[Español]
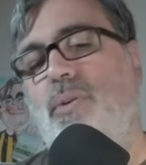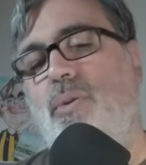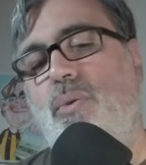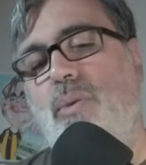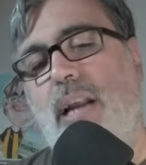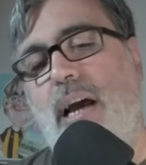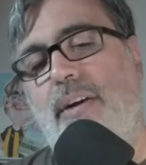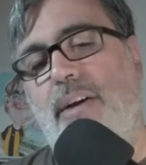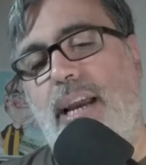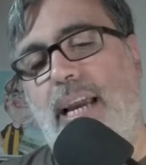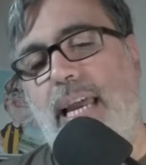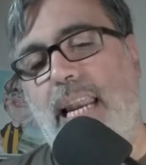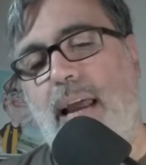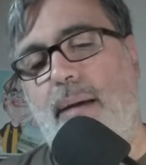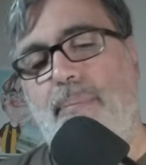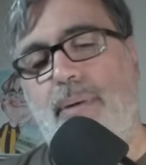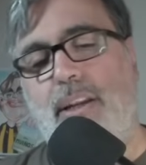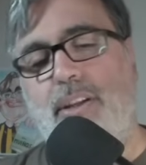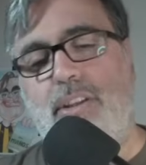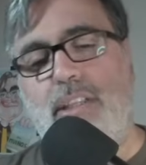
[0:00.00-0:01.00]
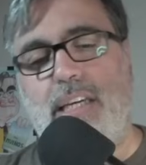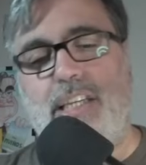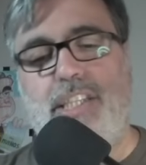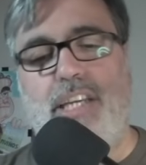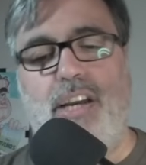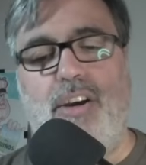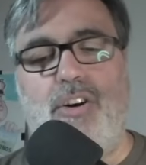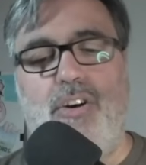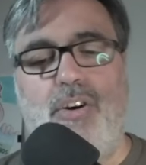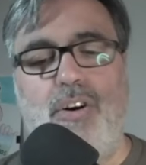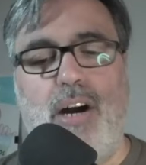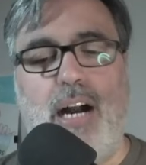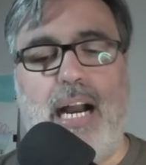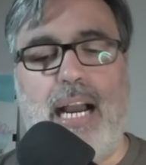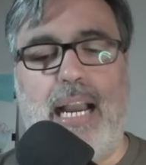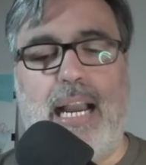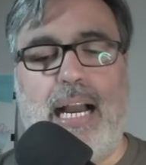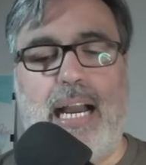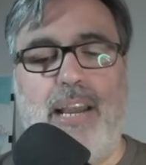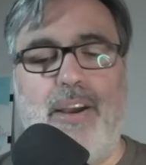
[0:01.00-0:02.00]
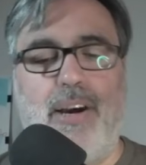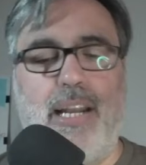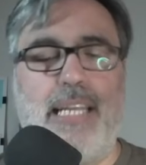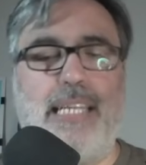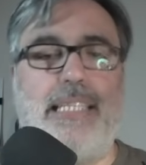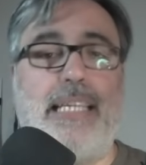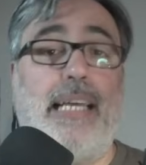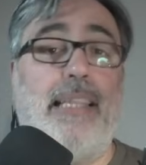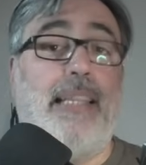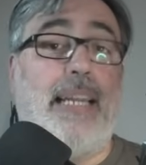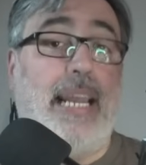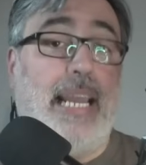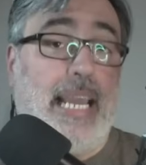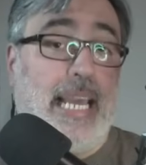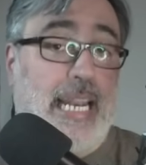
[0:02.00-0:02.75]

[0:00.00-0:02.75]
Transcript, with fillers: una vez que la pelota llegó a Caio Alexandre